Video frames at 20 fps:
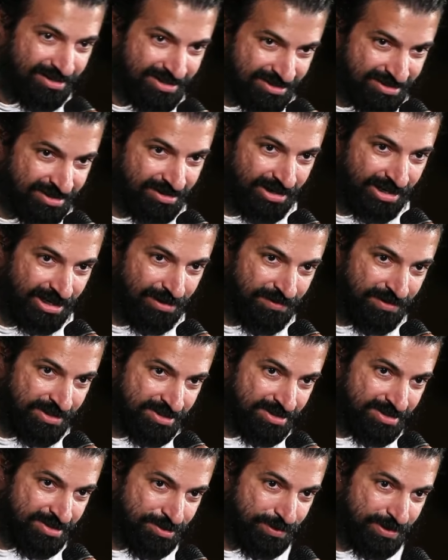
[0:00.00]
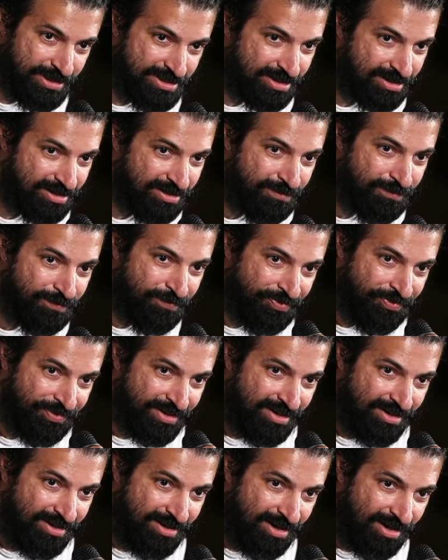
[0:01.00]
ఇస్తాడు ఎలివేషన్స్ బేసిక్లీ
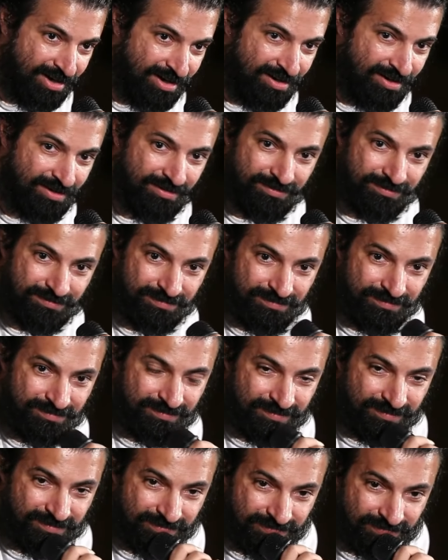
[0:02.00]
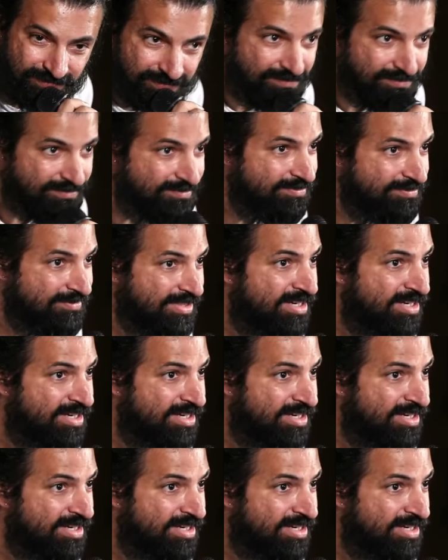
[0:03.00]
నాగేశ్వరి గారు నాగేశ్వరి గారు ఇక్కడ